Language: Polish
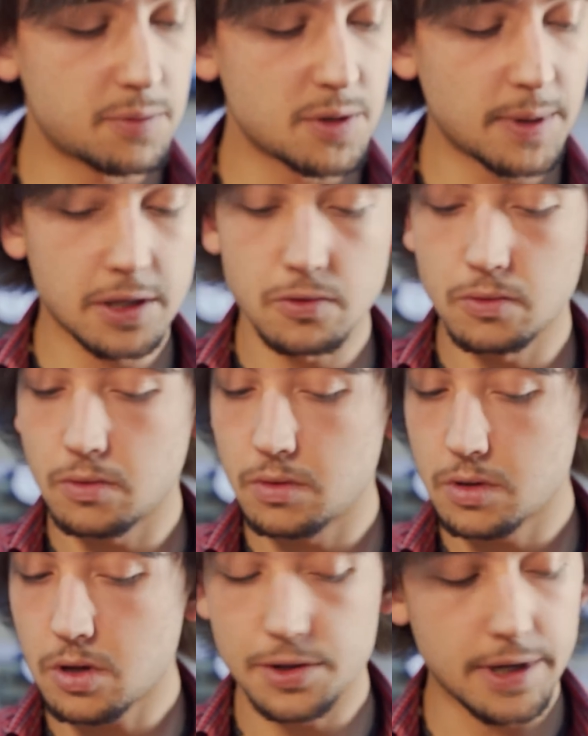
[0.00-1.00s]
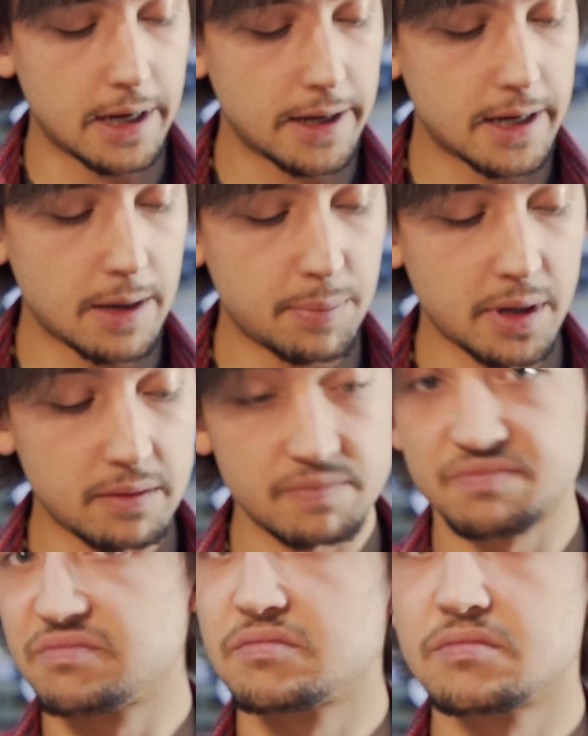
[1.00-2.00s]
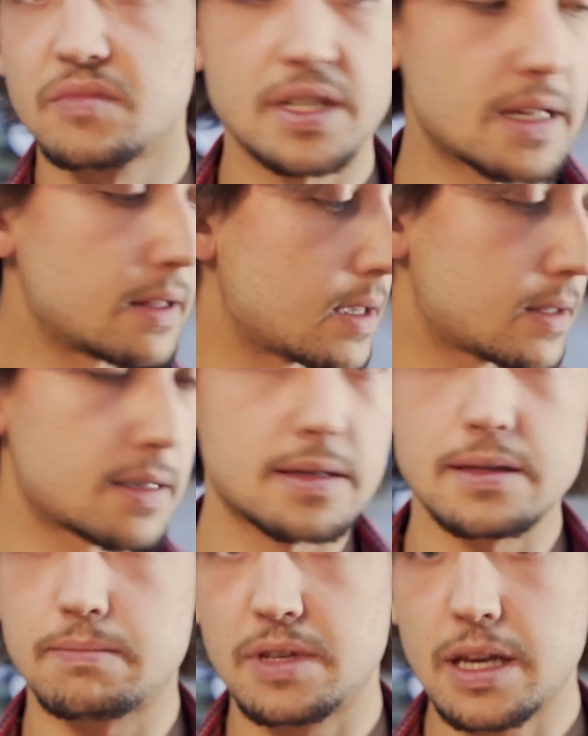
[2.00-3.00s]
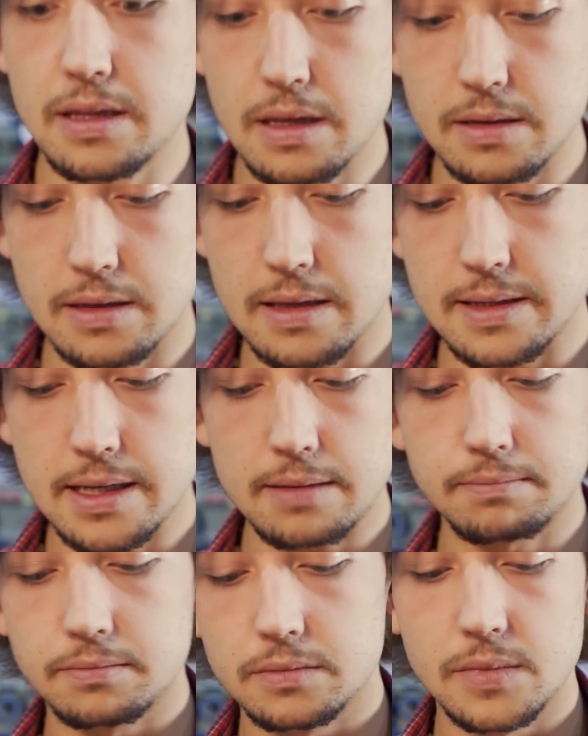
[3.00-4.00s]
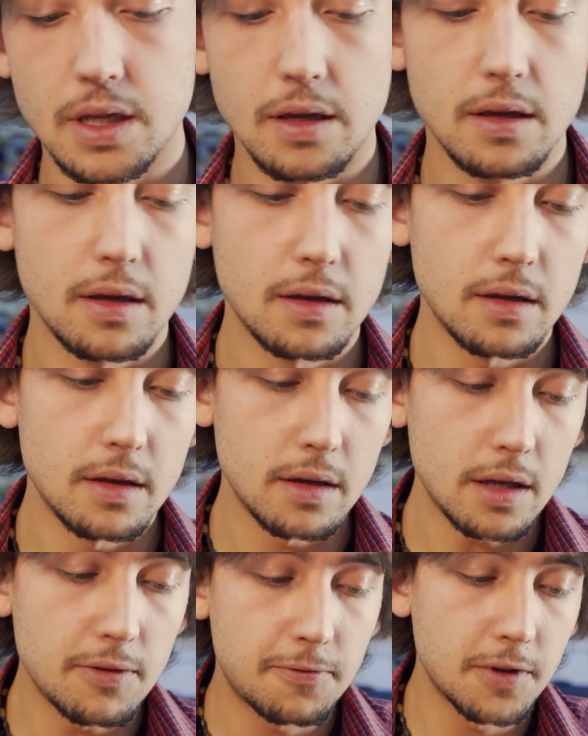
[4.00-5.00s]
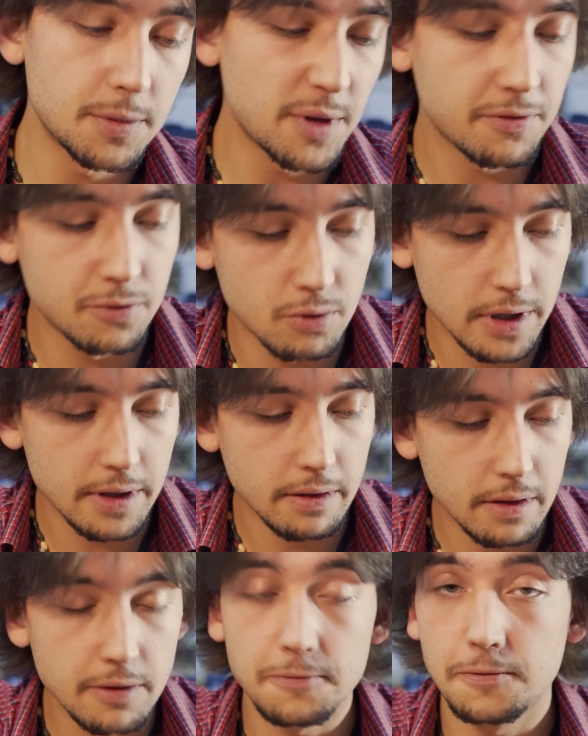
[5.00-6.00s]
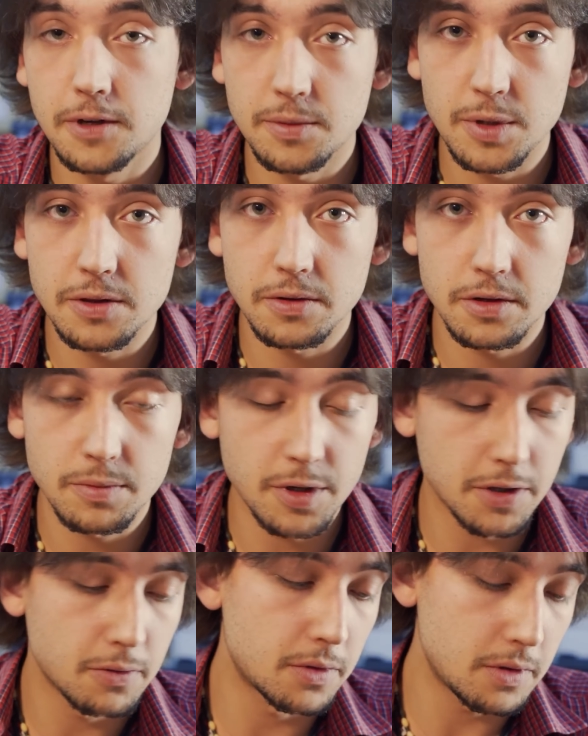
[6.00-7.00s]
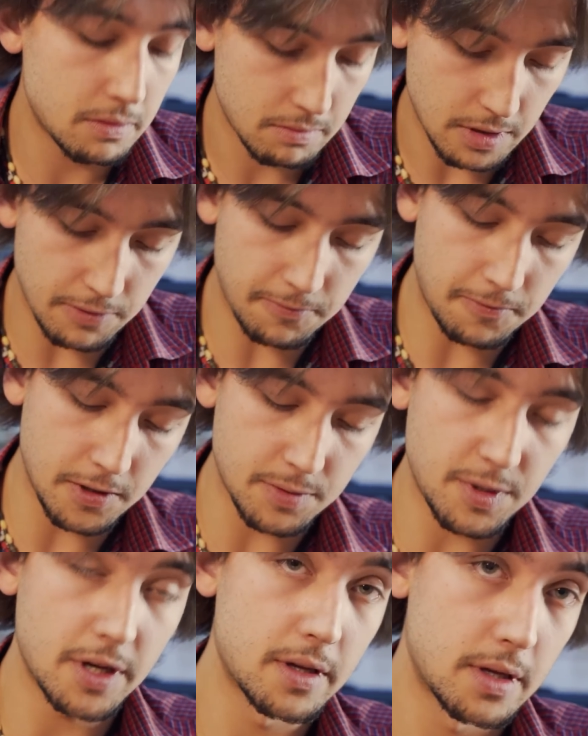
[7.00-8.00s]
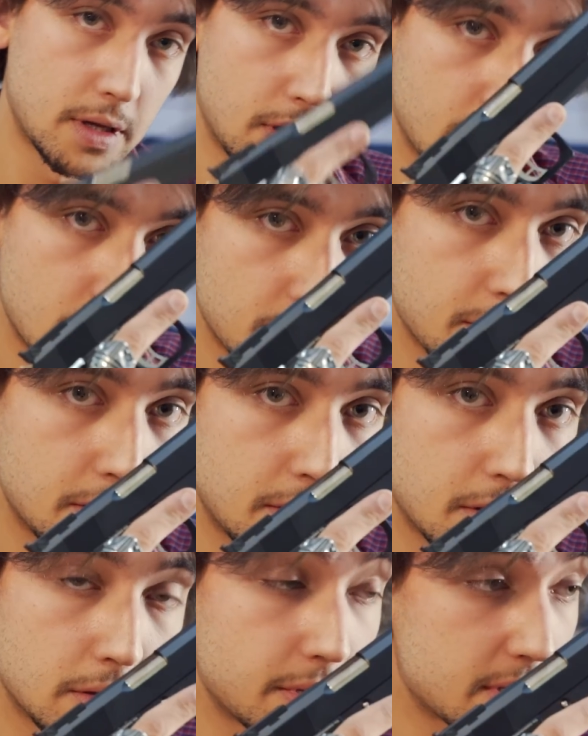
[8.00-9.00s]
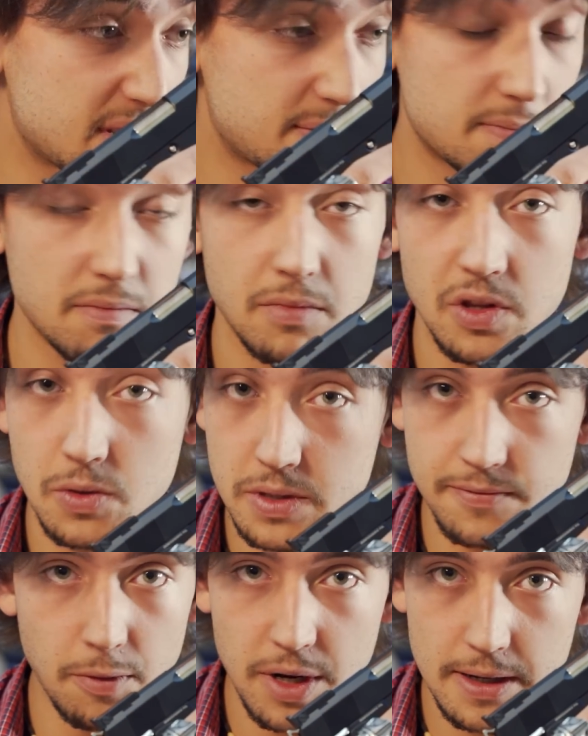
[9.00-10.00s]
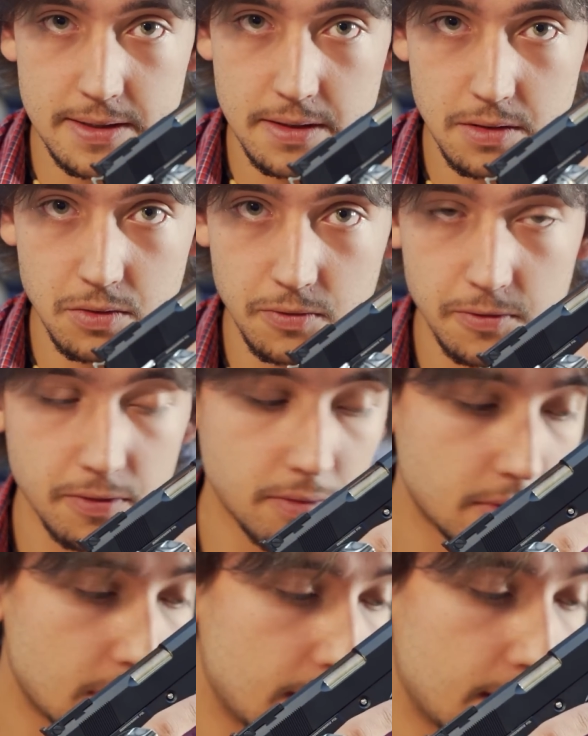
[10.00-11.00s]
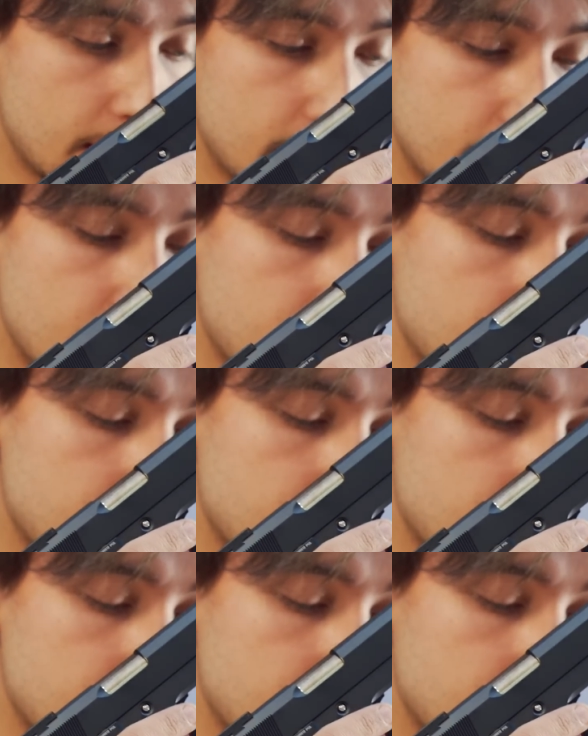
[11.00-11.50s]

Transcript: w przypadku Colta High Capa standard jest jeden i ten sam i w firmie WE, i w firmie Tokio Marui, i w firmie Golden Eagle, więc mnóstwo magazynków, na